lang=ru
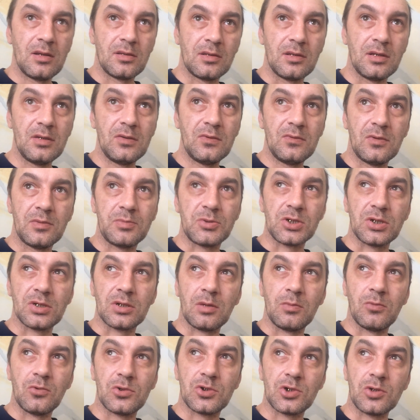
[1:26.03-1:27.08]
Да и вообще
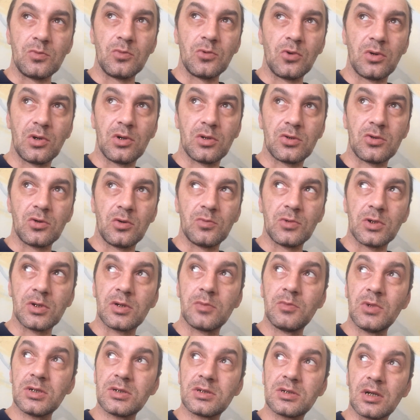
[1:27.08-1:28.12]
там очень много
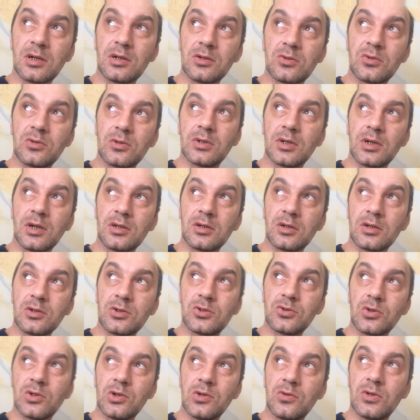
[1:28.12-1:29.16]
темных мест, о которых я не
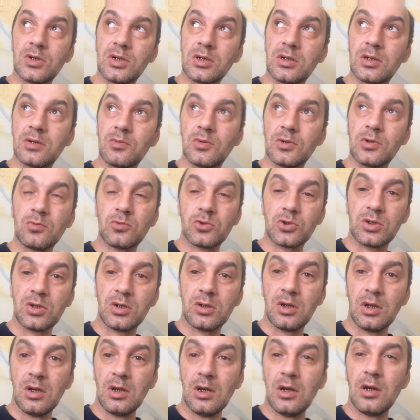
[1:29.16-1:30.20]
хочу говорить, потому
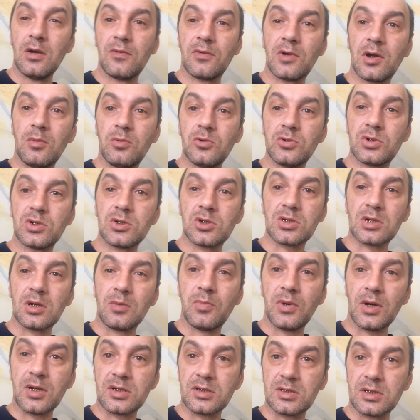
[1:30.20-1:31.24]
что в Коммунистической
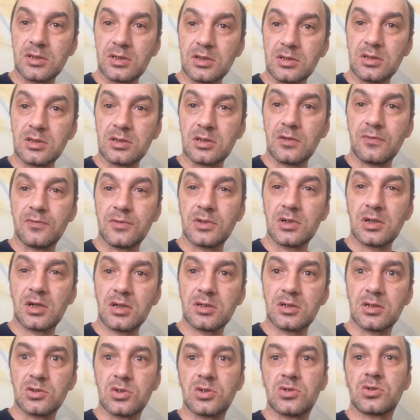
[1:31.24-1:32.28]
партии Российской
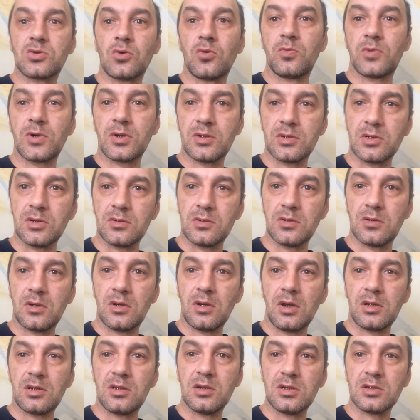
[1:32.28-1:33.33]
Федерации собраны
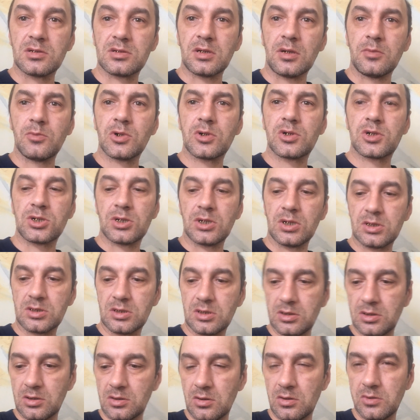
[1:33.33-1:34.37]
одни из самых
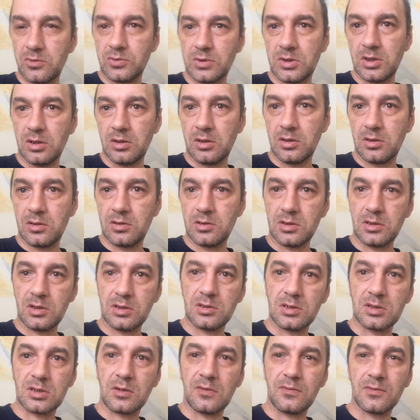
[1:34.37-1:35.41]
честных людей
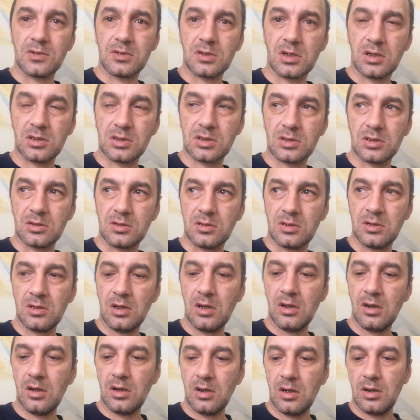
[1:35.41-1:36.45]
Российской Федерации.
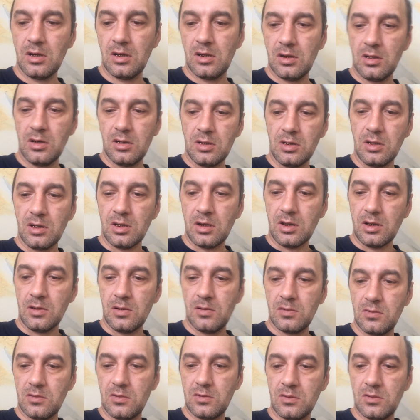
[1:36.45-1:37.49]

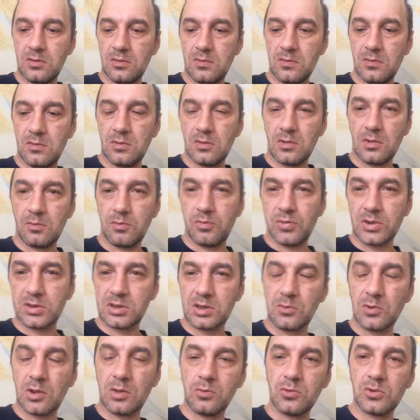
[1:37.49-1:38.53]
Я
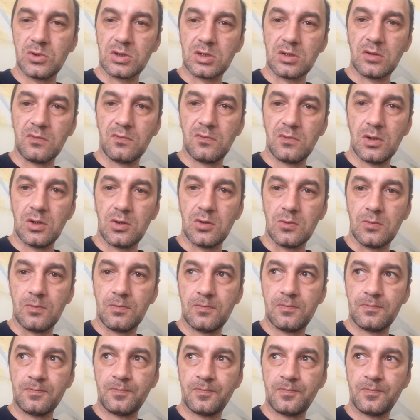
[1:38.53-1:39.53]
простым коммунистам верю,